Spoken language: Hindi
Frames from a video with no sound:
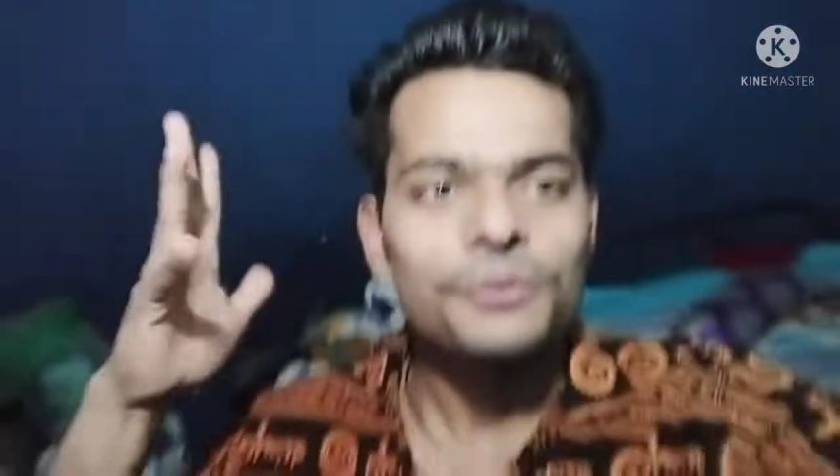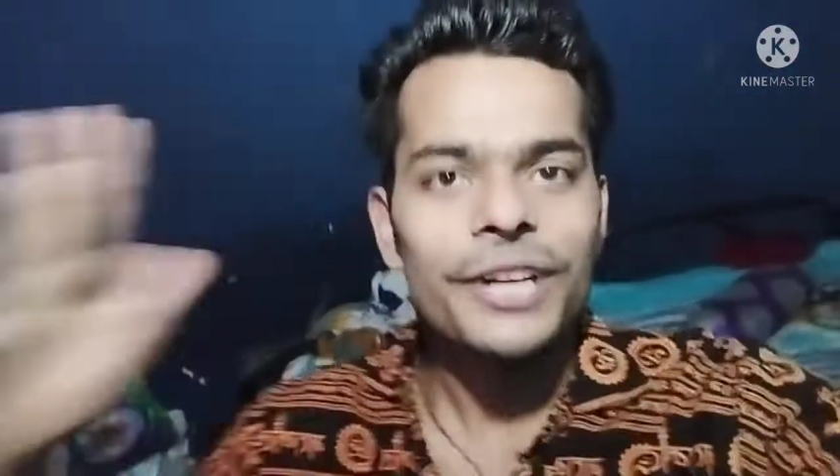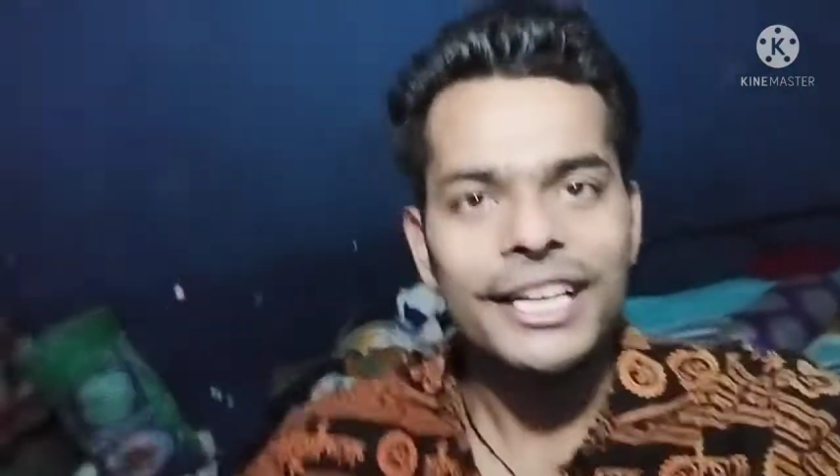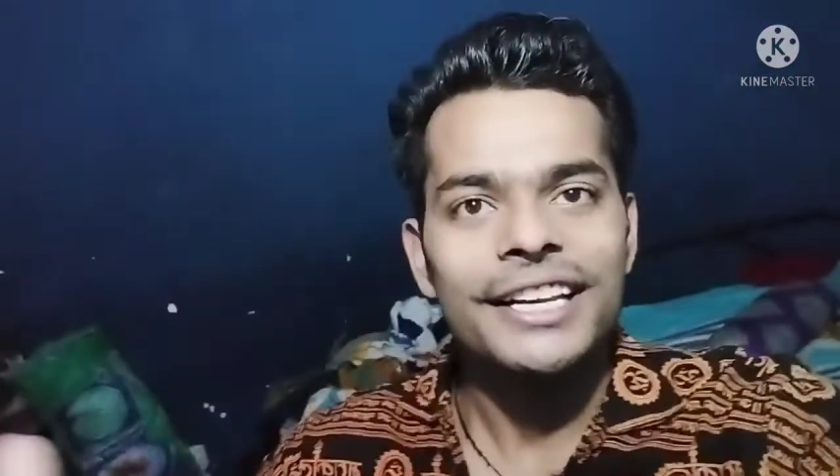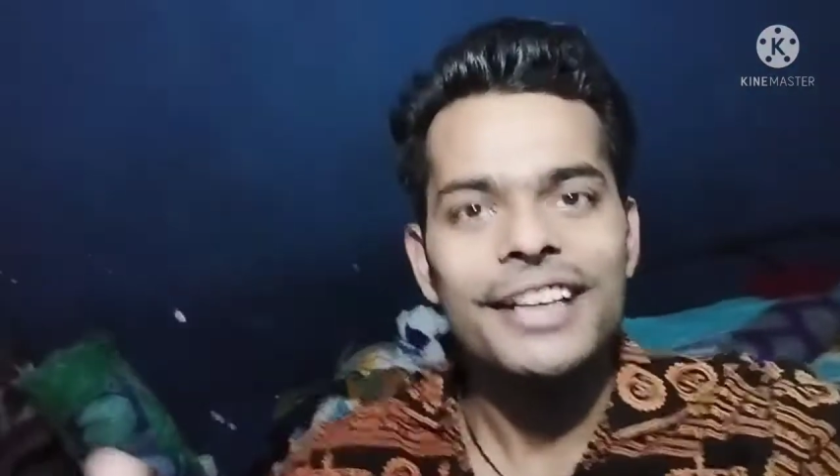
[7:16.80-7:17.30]
सो
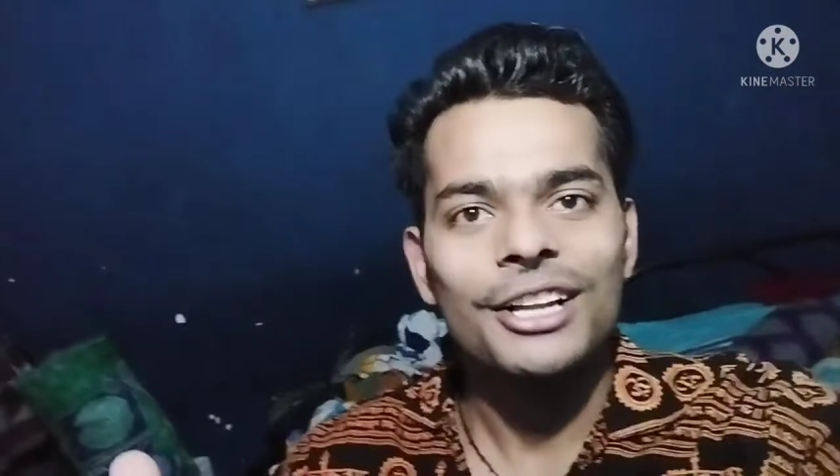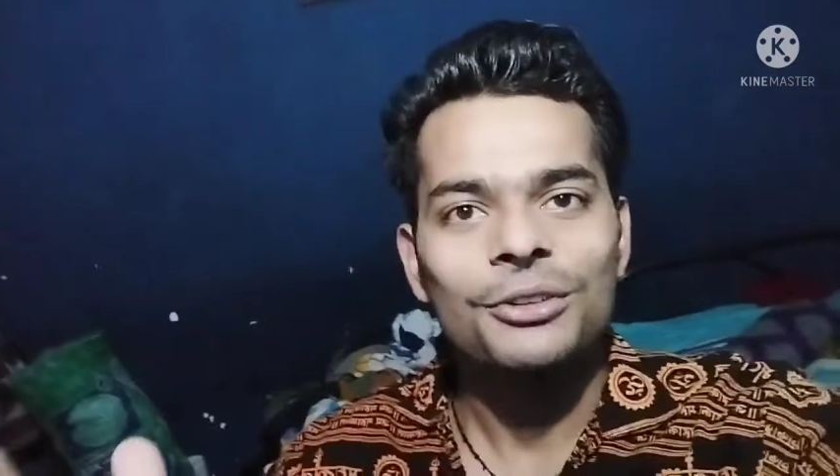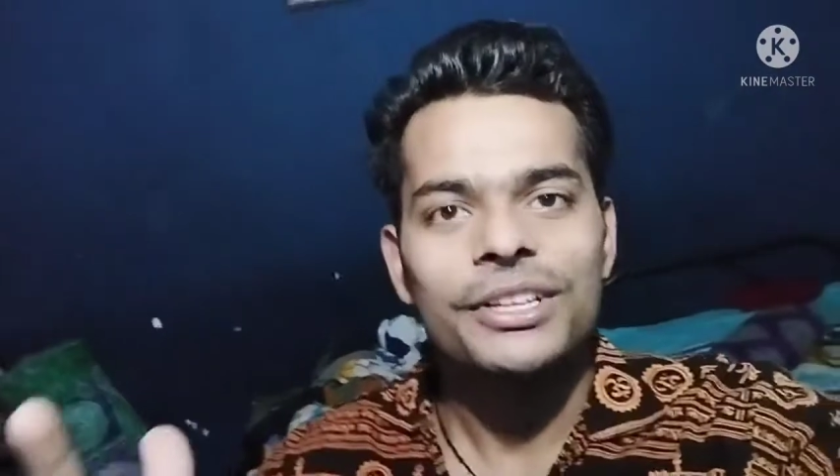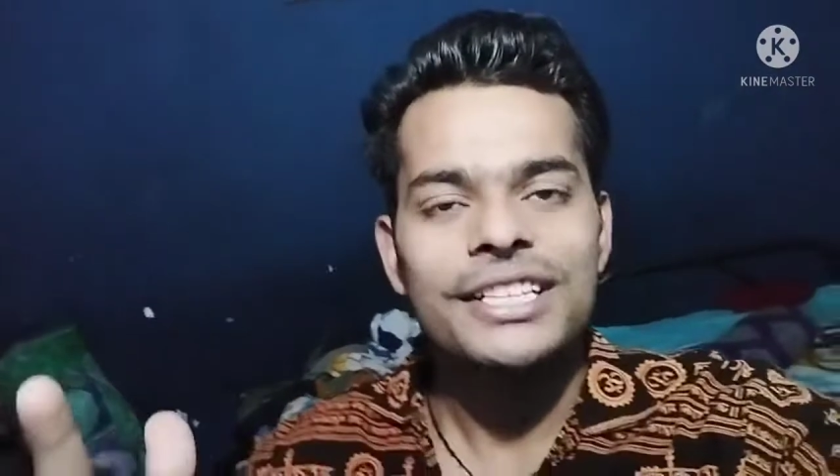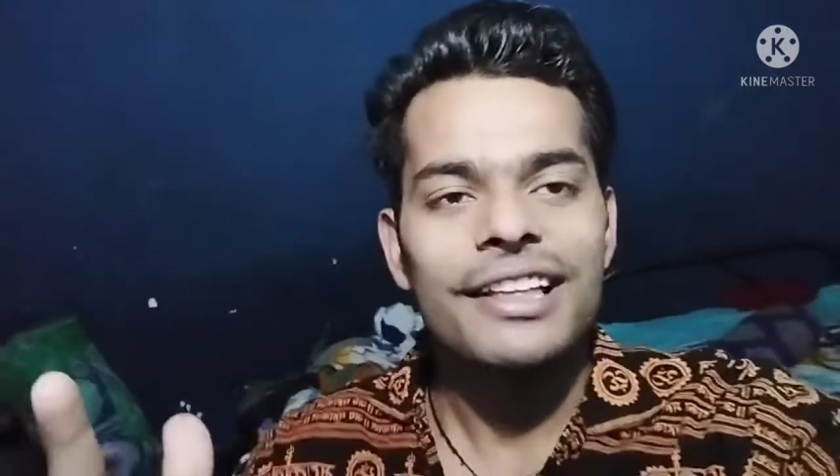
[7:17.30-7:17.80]
फाइनली नहा
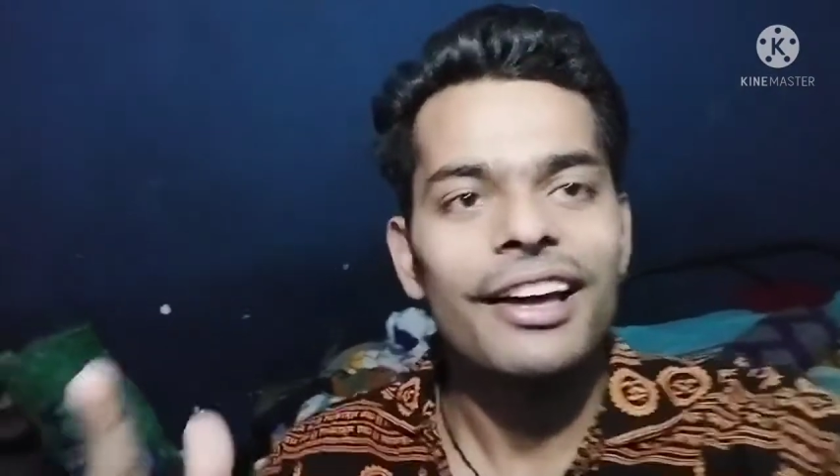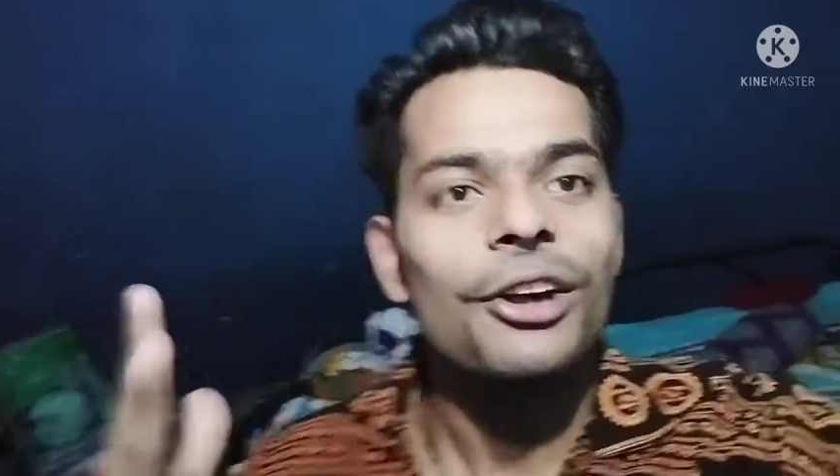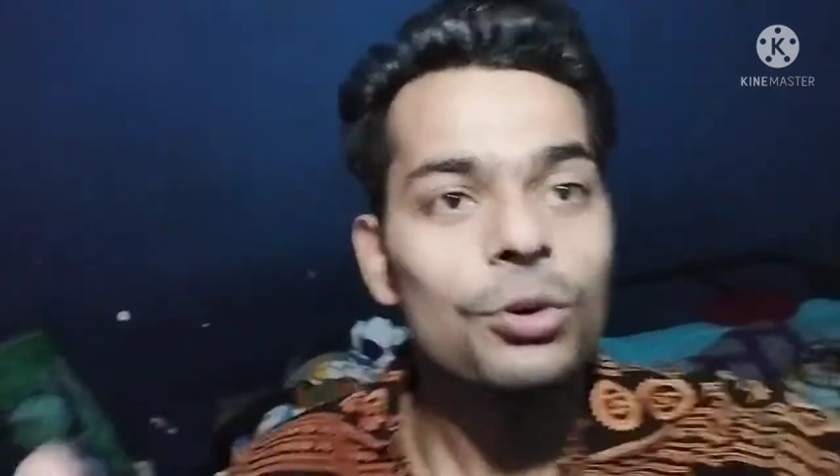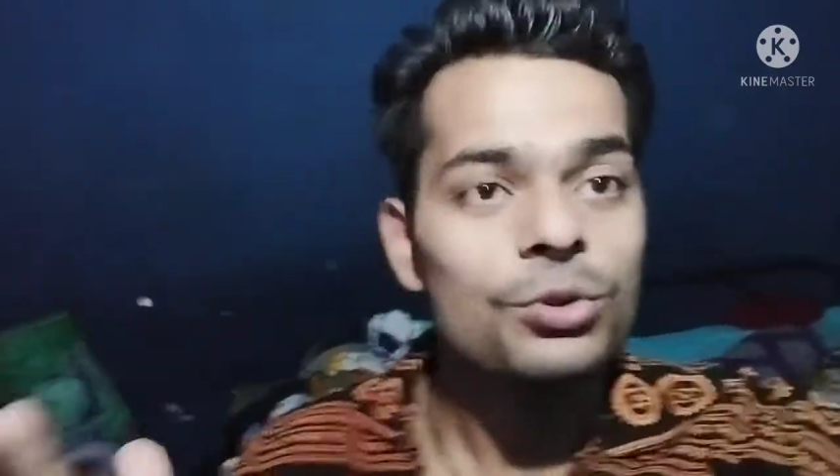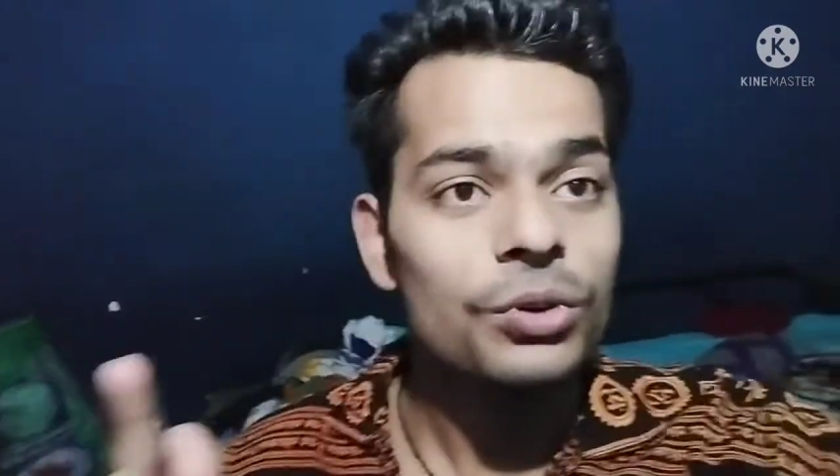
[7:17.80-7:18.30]
धो के
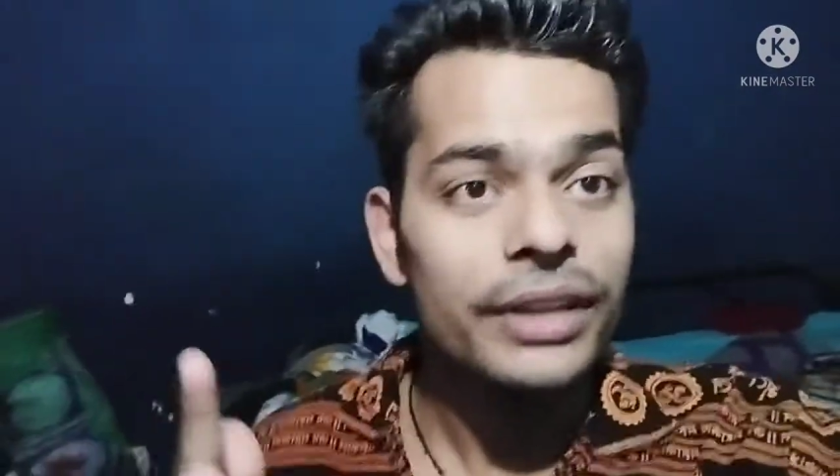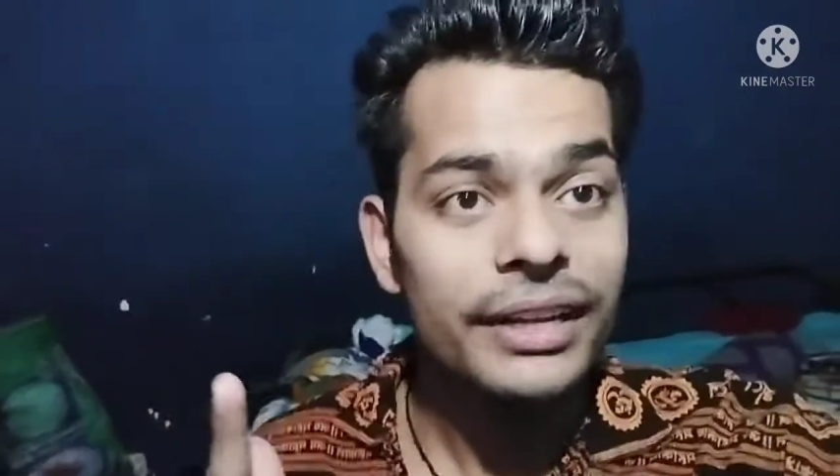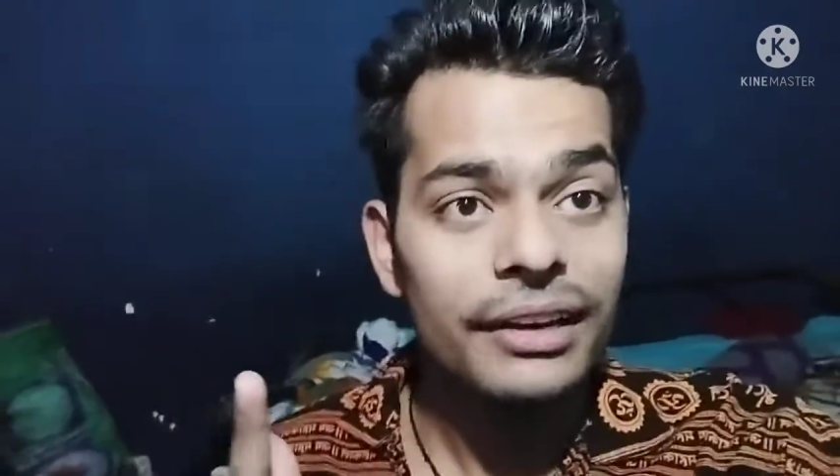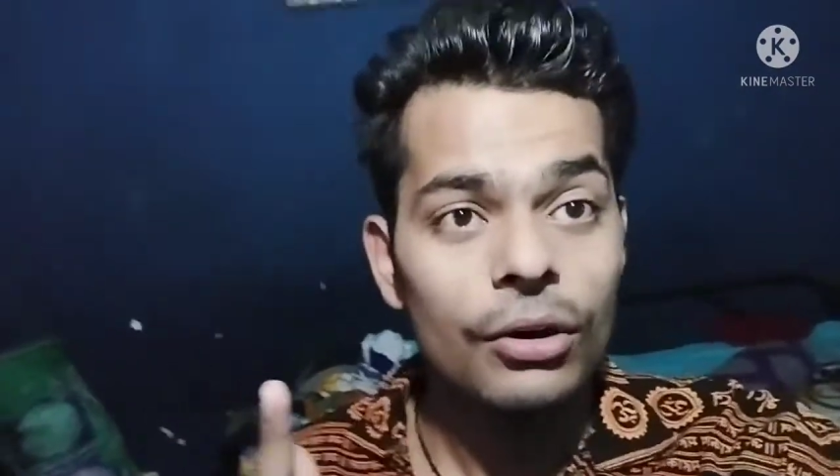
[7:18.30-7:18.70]
तैयार हो चुके